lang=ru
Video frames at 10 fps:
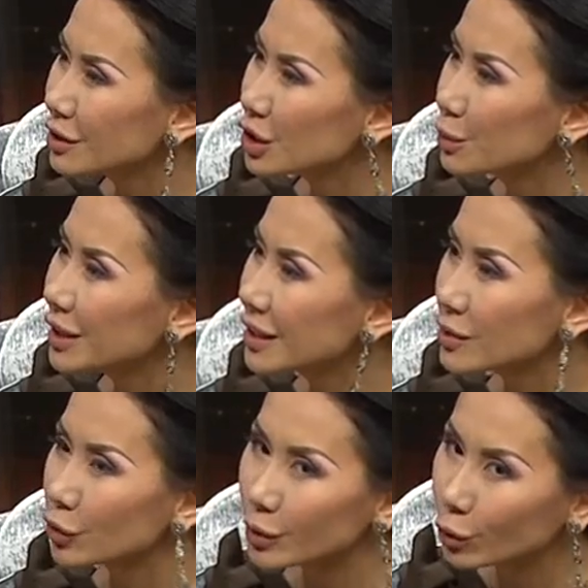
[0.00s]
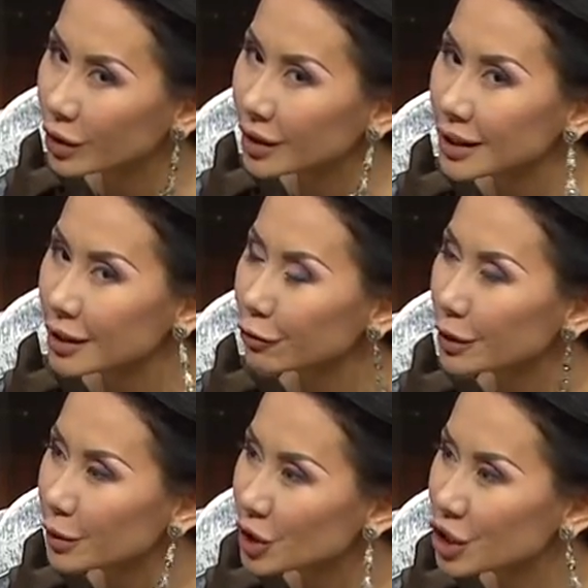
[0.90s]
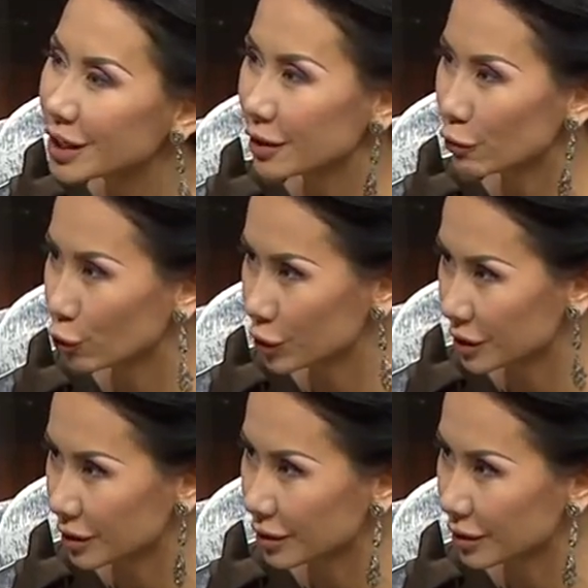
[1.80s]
ваш приезд вот немного напряжение вводит?